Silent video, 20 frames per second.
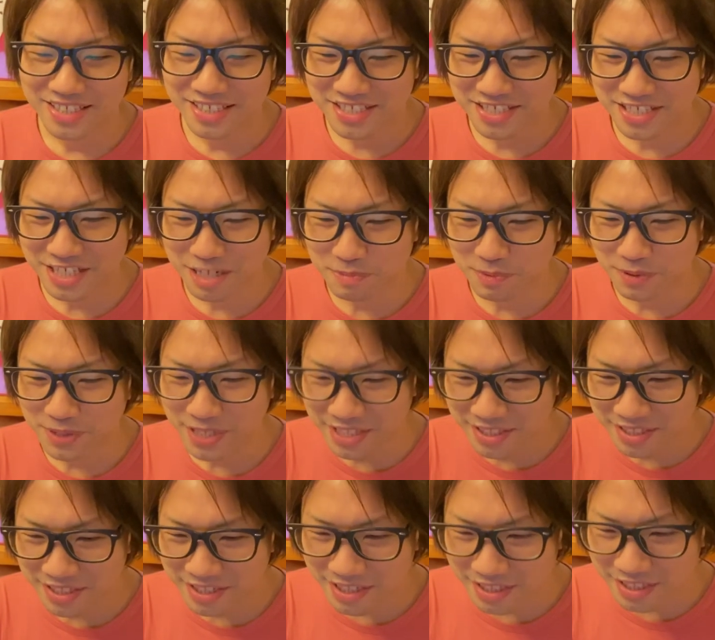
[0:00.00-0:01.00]
しかも
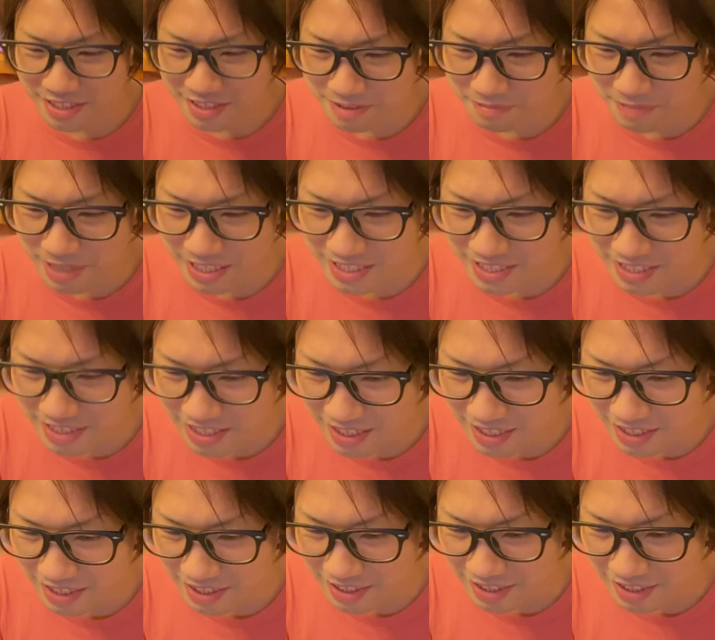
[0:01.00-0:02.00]
年々に増し
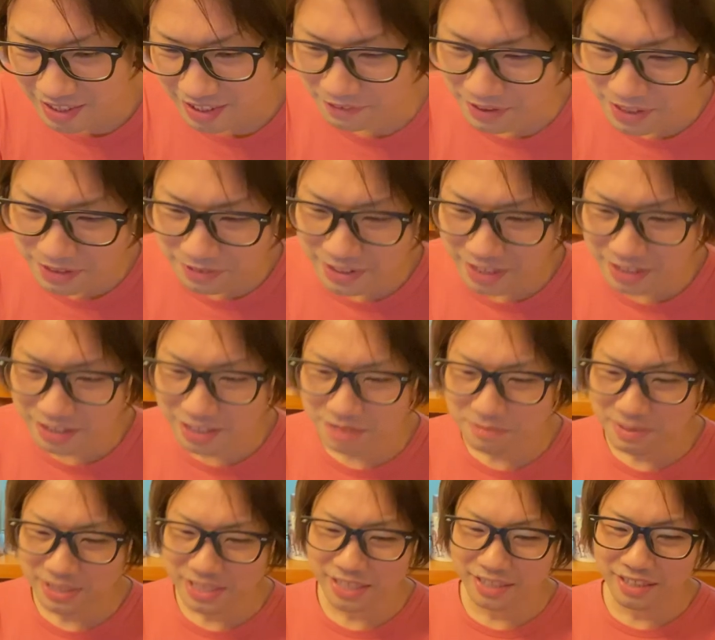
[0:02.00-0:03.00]
て、えー、可愛くなってい
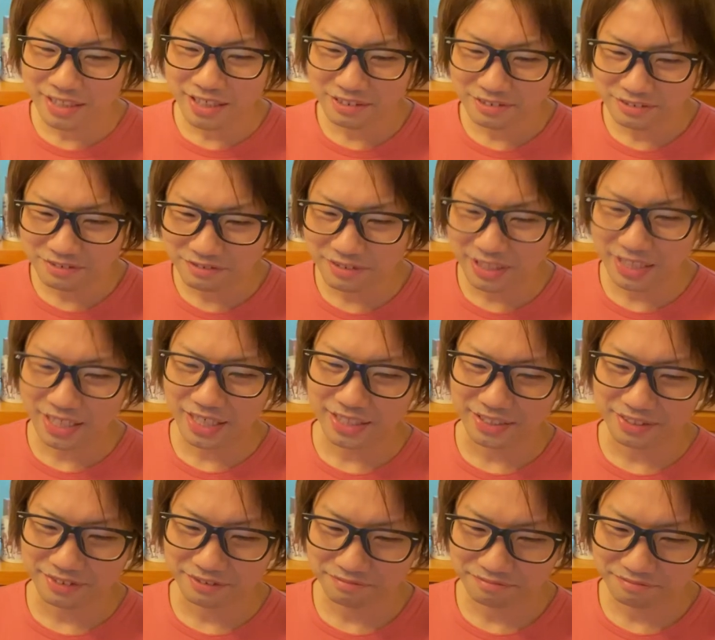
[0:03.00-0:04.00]
ませんか笑い。
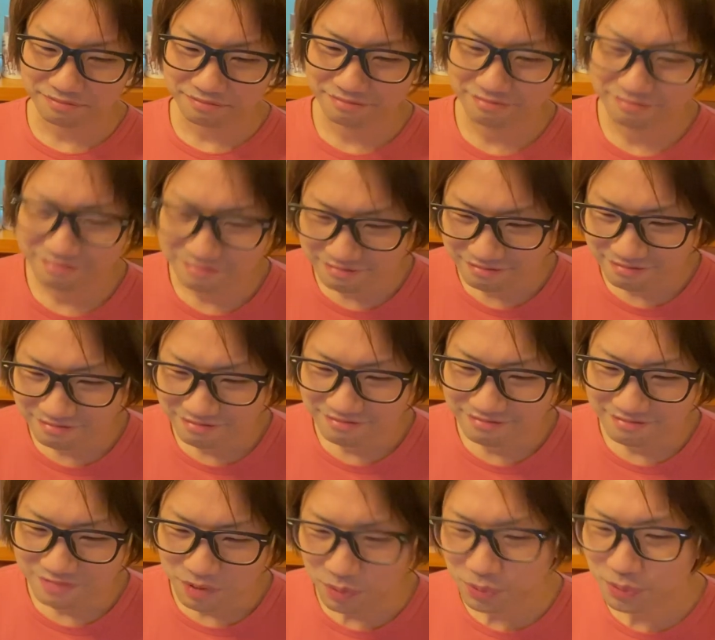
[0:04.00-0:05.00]

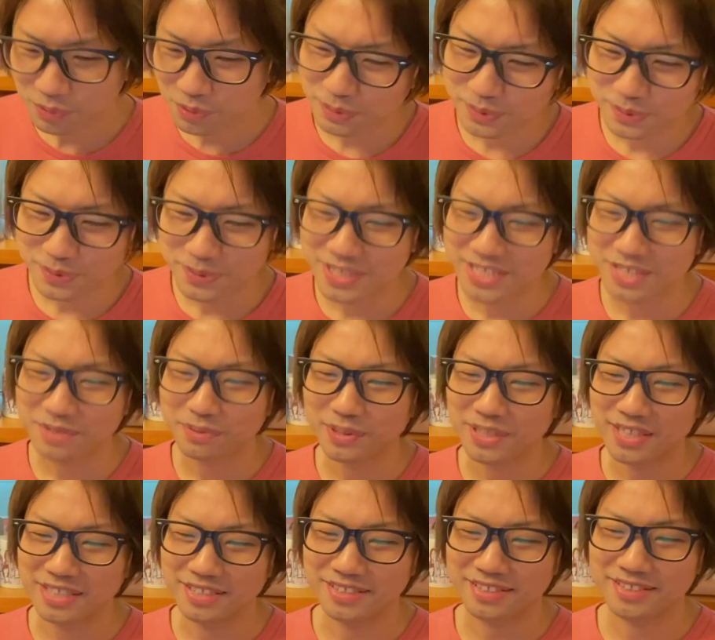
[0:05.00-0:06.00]
本当に恐ろしい子
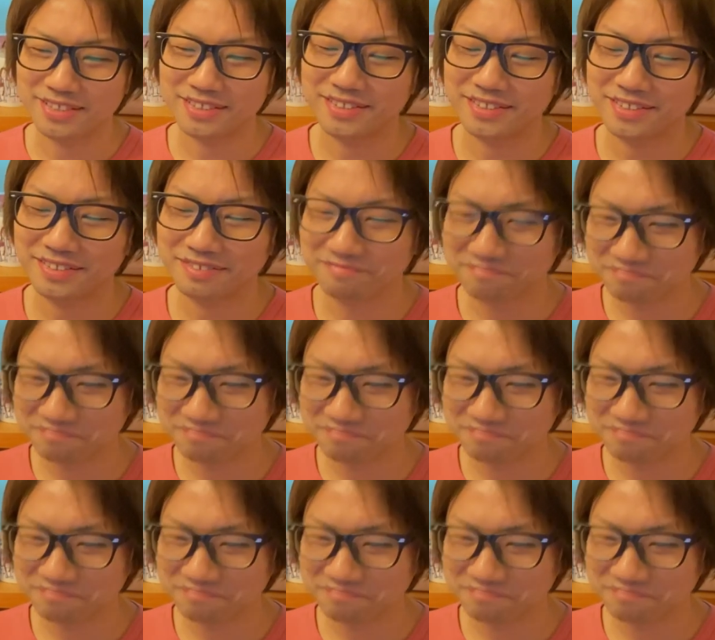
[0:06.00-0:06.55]
です。